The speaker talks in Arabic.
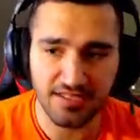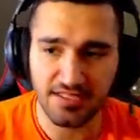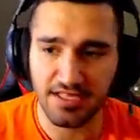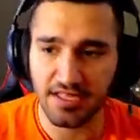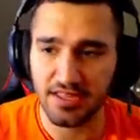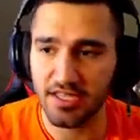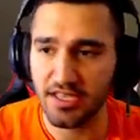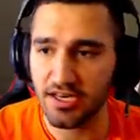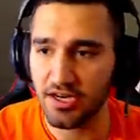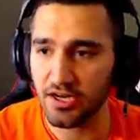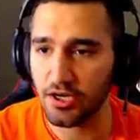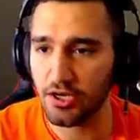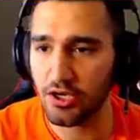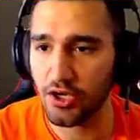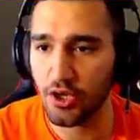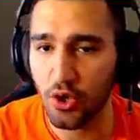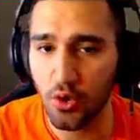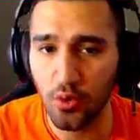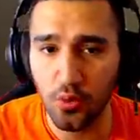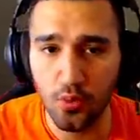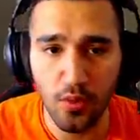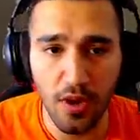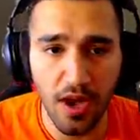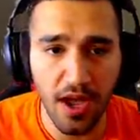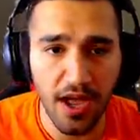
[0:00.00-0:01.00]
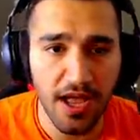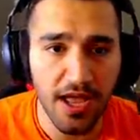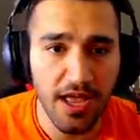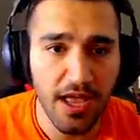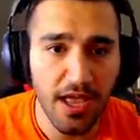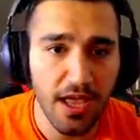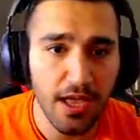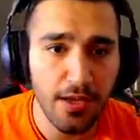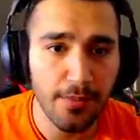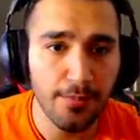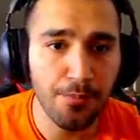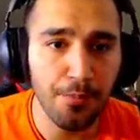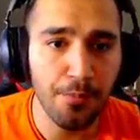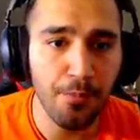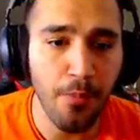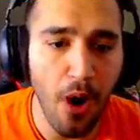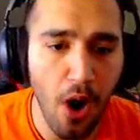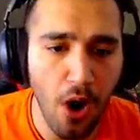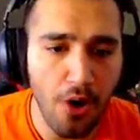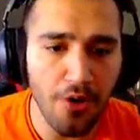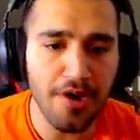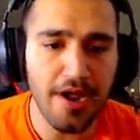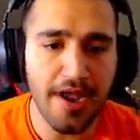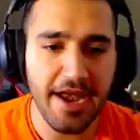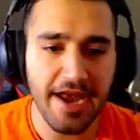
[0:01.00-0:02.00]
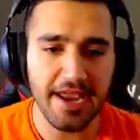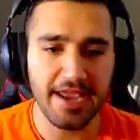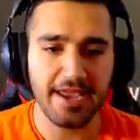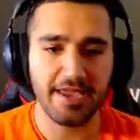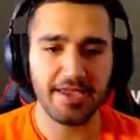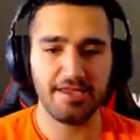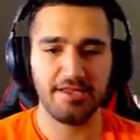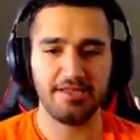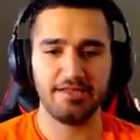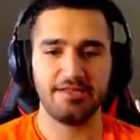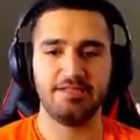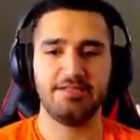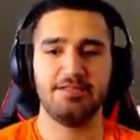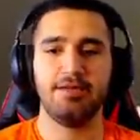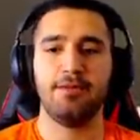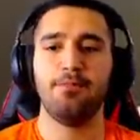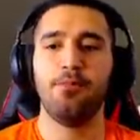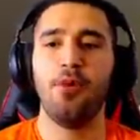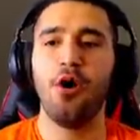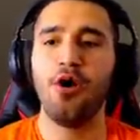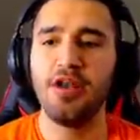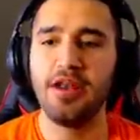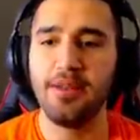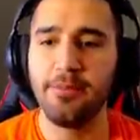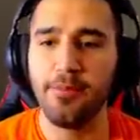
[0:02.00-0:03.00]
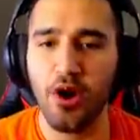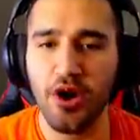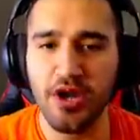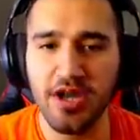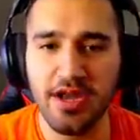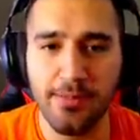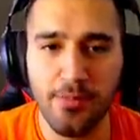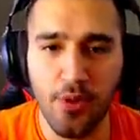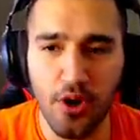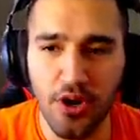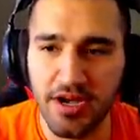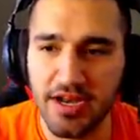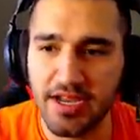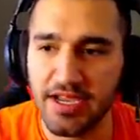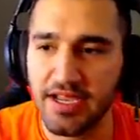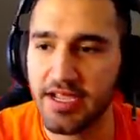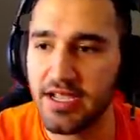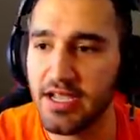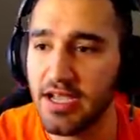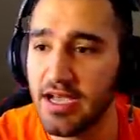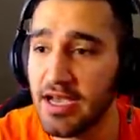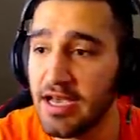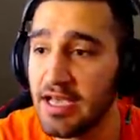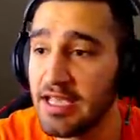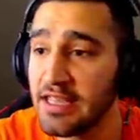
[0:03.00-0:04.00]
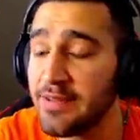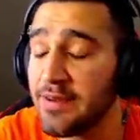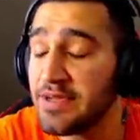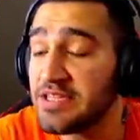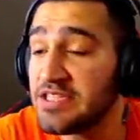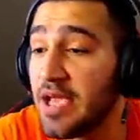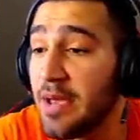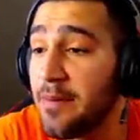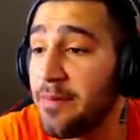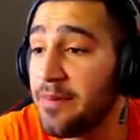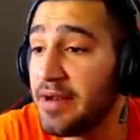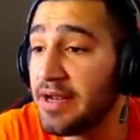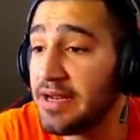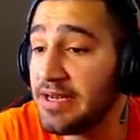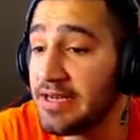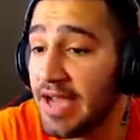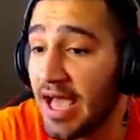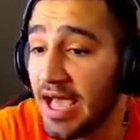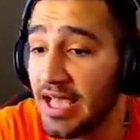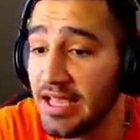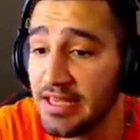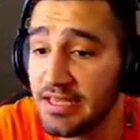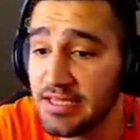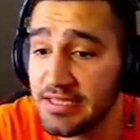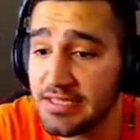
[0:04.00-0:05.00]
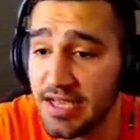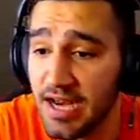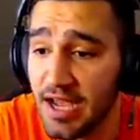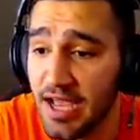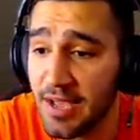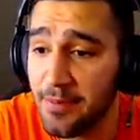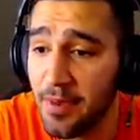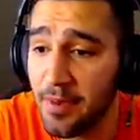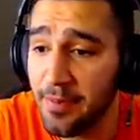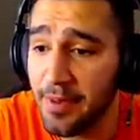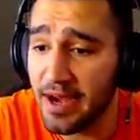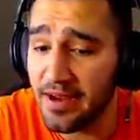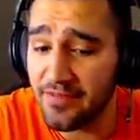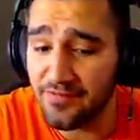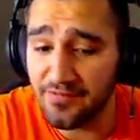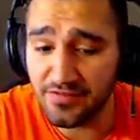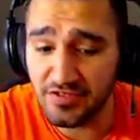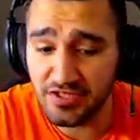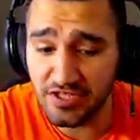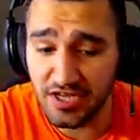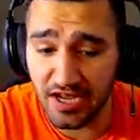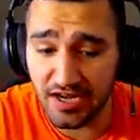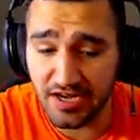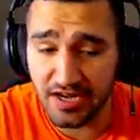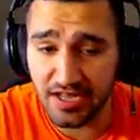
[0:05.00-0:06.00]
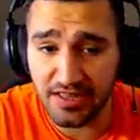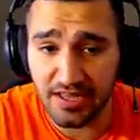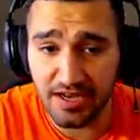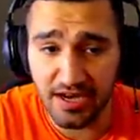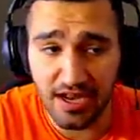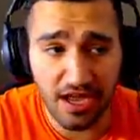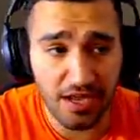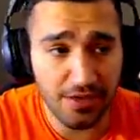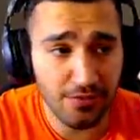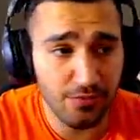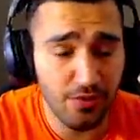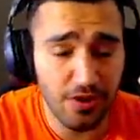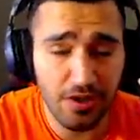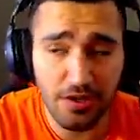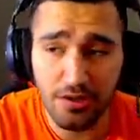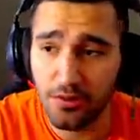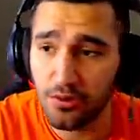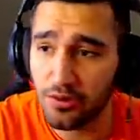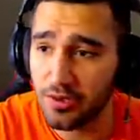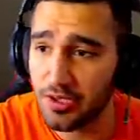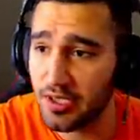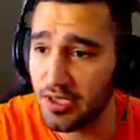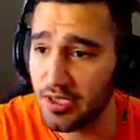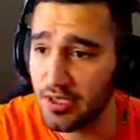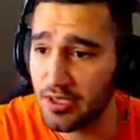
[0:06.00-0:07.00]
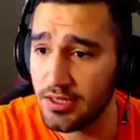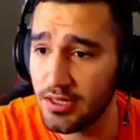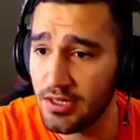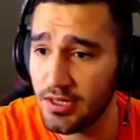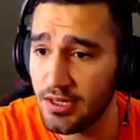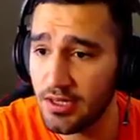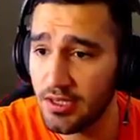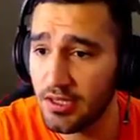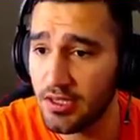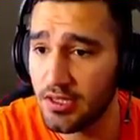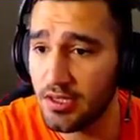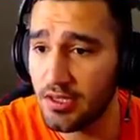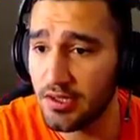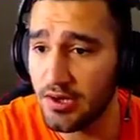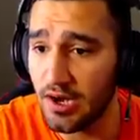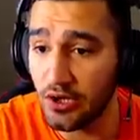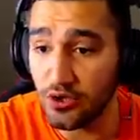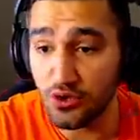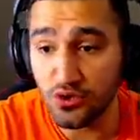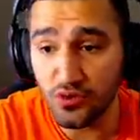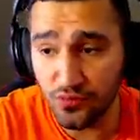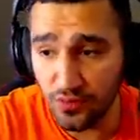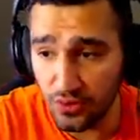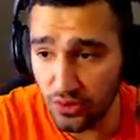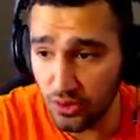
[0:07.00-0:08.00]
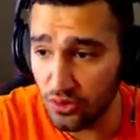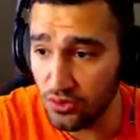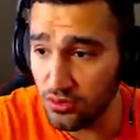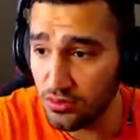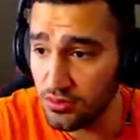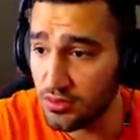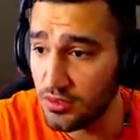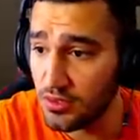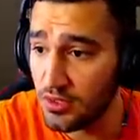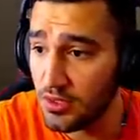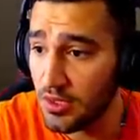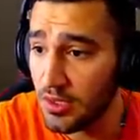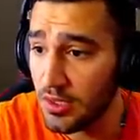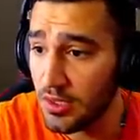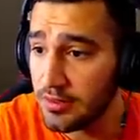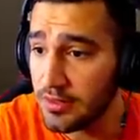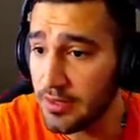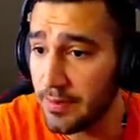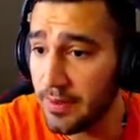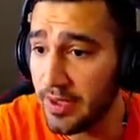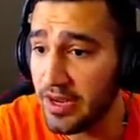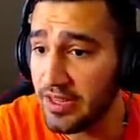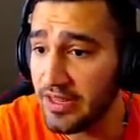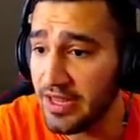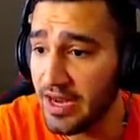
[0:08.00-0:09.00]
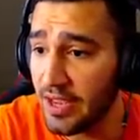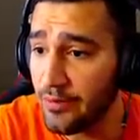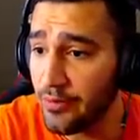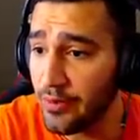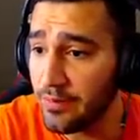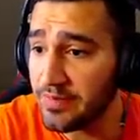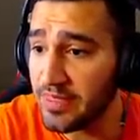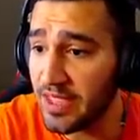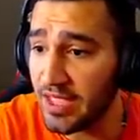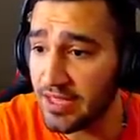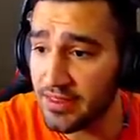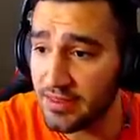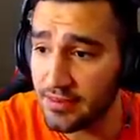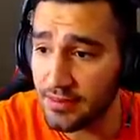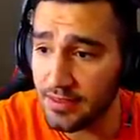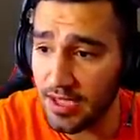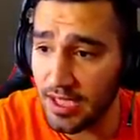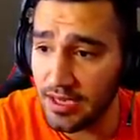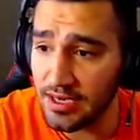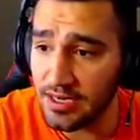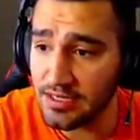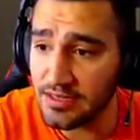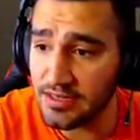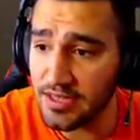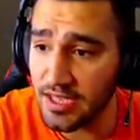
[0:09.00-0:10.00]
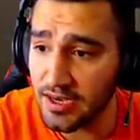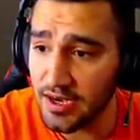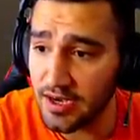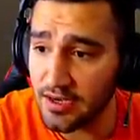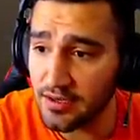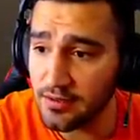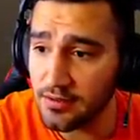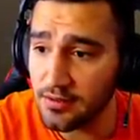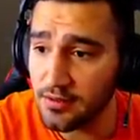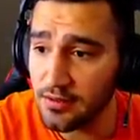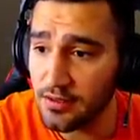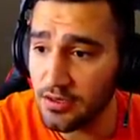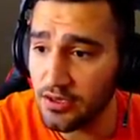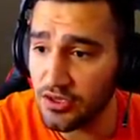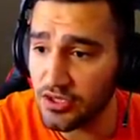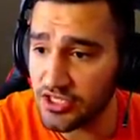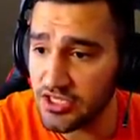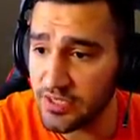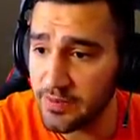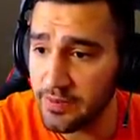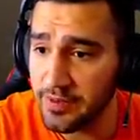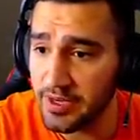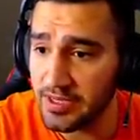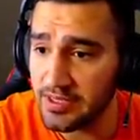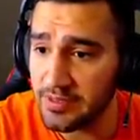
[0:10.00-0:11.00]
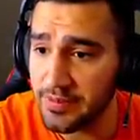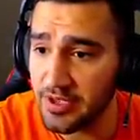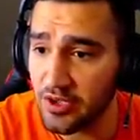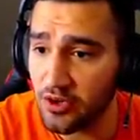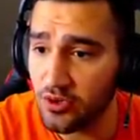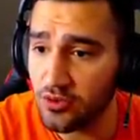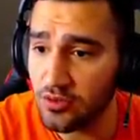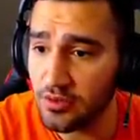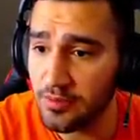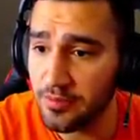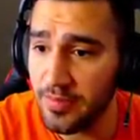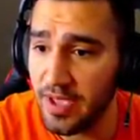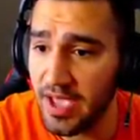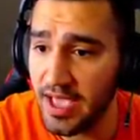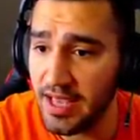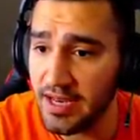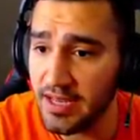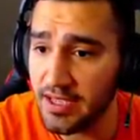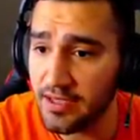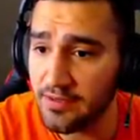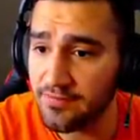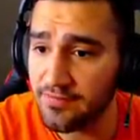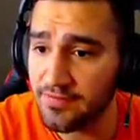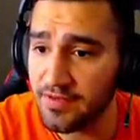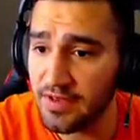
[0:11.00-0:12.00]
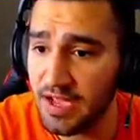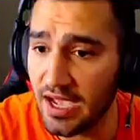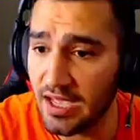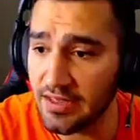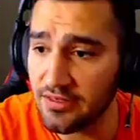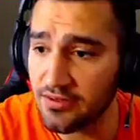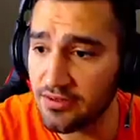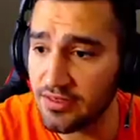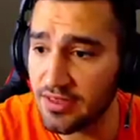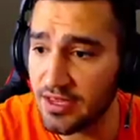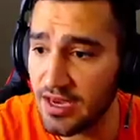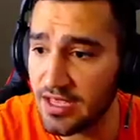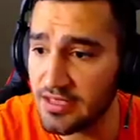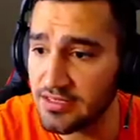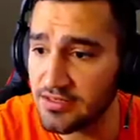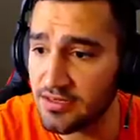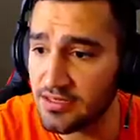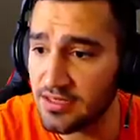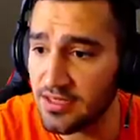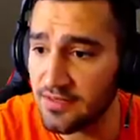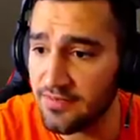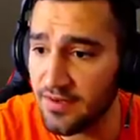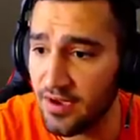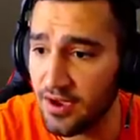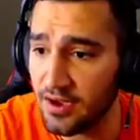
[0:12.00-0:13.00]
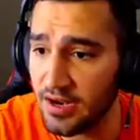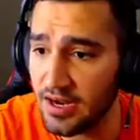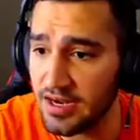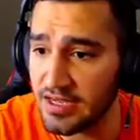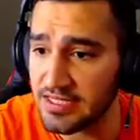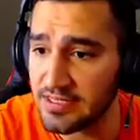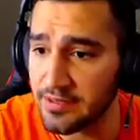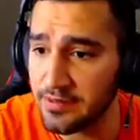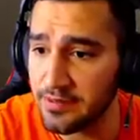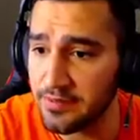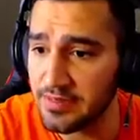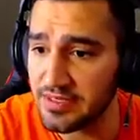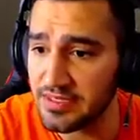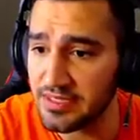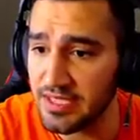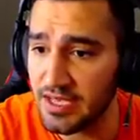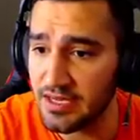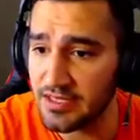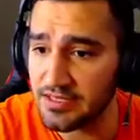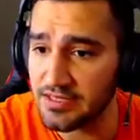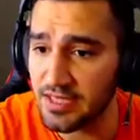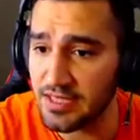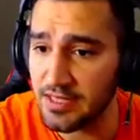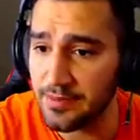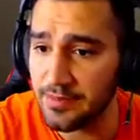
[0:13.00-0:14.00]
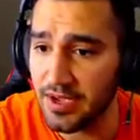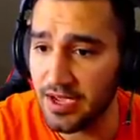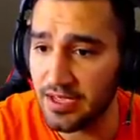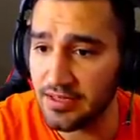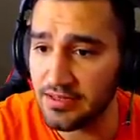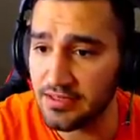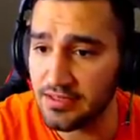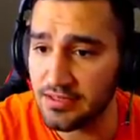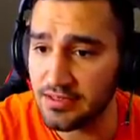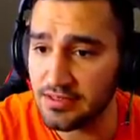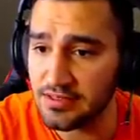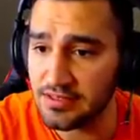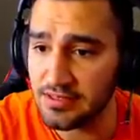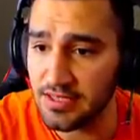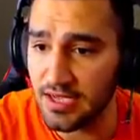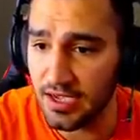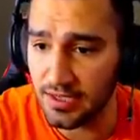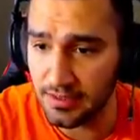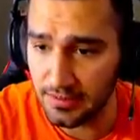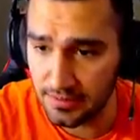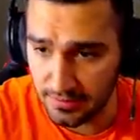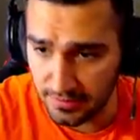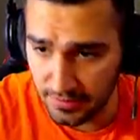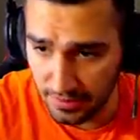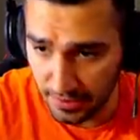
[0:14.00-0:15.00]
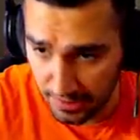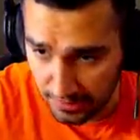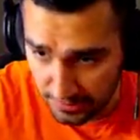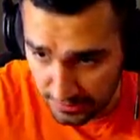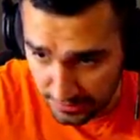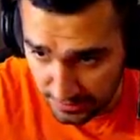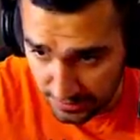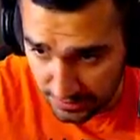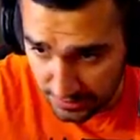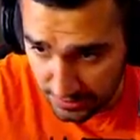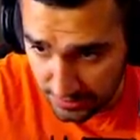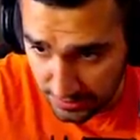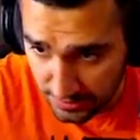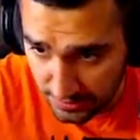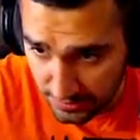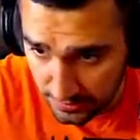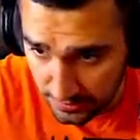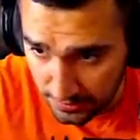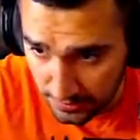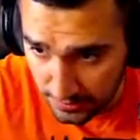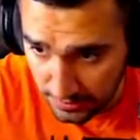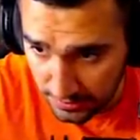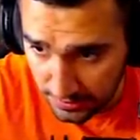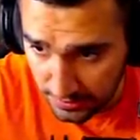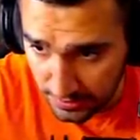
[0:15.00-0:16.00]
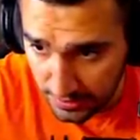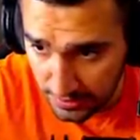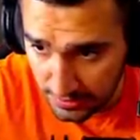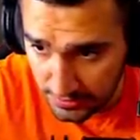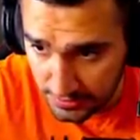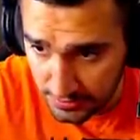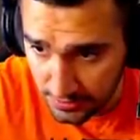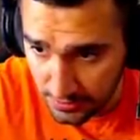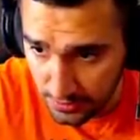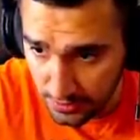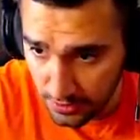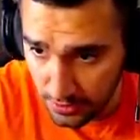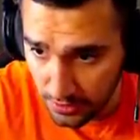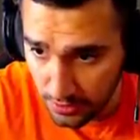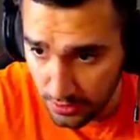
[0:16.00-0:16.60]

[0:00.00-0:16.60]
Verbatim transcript: يا اساطير اللي هو موني موني موني موني طبعا شباب لحد الصراحه ما بعرف شيء عن هذا الحيوان اوكي آه راح نشوف وضعه طبعا هذا الحيوان تقلل الضرر 20% عندما يكون المالك في العدد التنازل والتفاعل على سبيل المثال استخدم عدد استعد عده العلاج